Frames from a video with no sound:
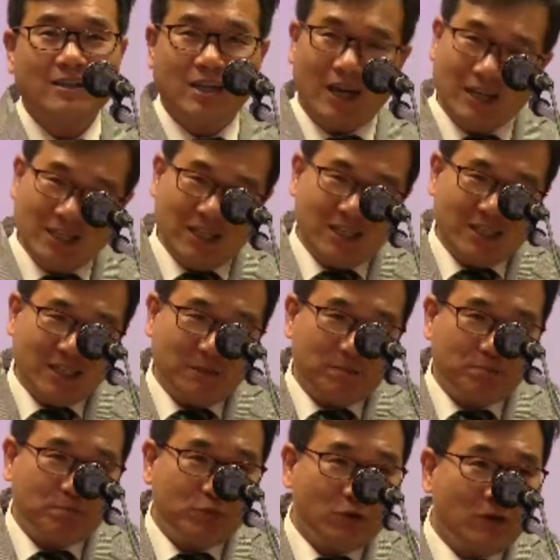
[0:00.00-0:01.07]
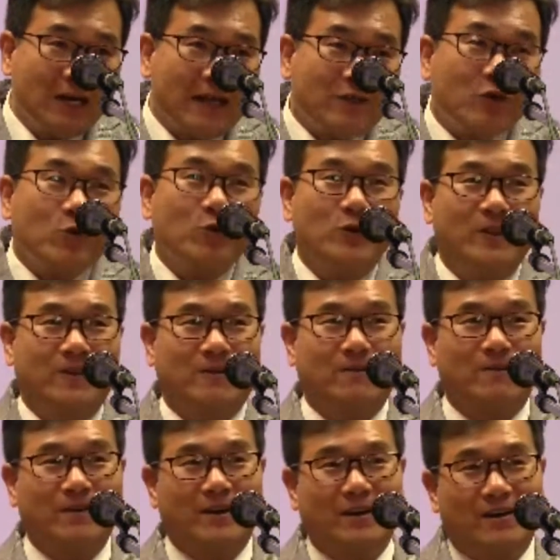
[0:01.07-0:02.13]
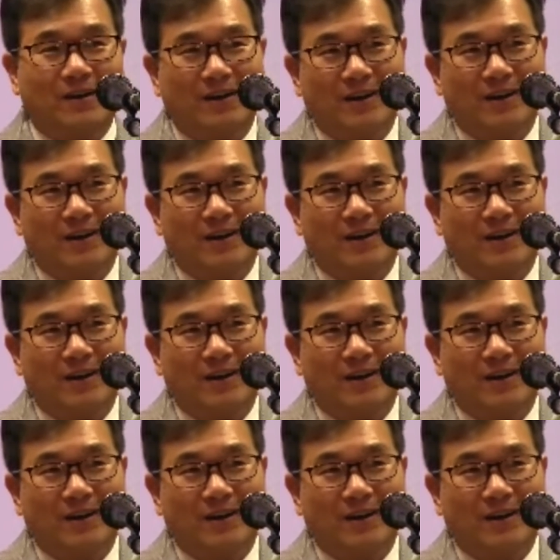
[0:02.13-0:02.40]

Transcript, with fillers: 자이 10불을 안놓고 있는 거야.